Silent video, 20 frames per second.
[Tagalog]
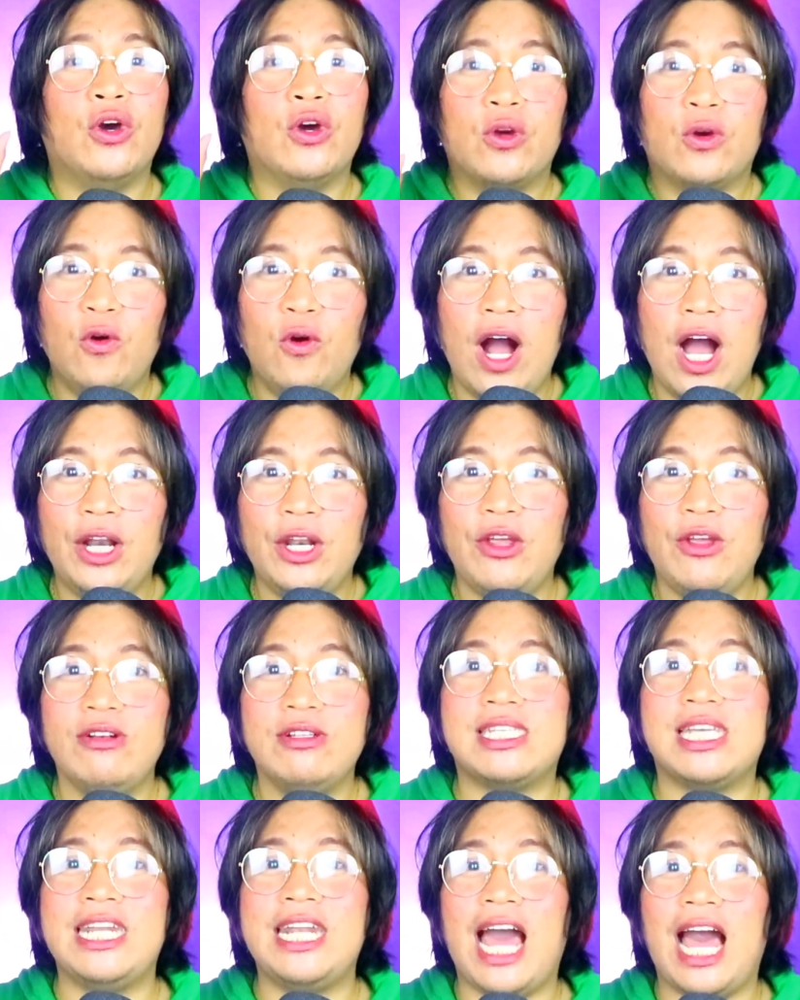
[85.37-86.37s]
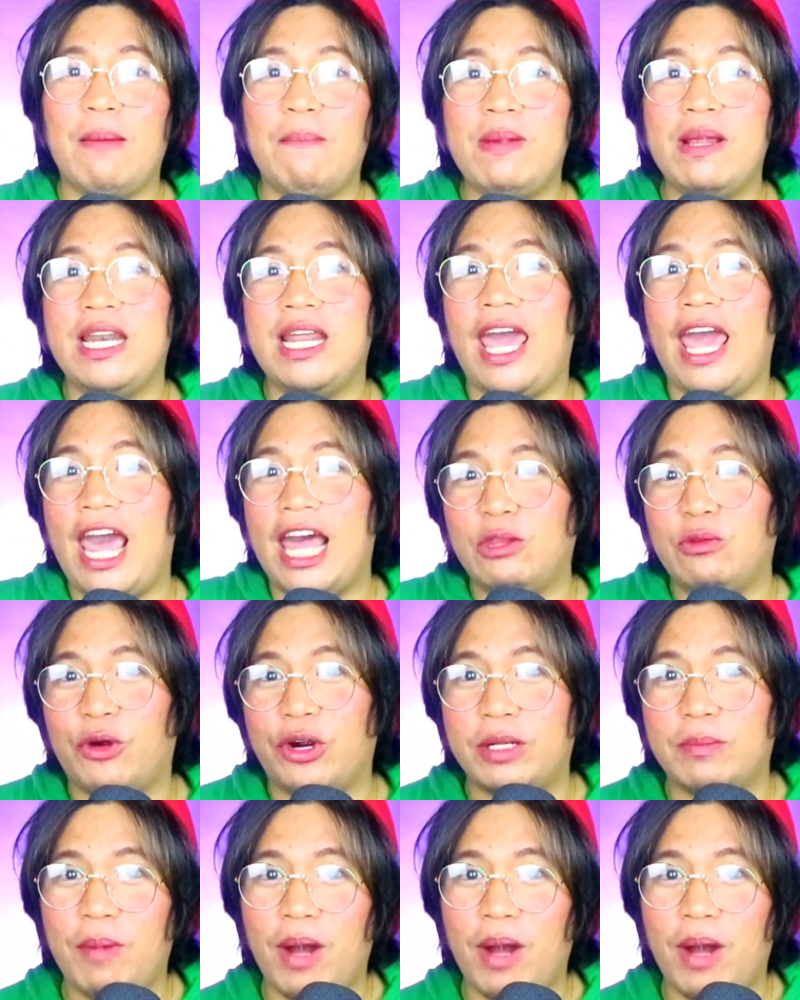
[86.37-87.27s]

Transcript: kung ano yung sinabi ni Edward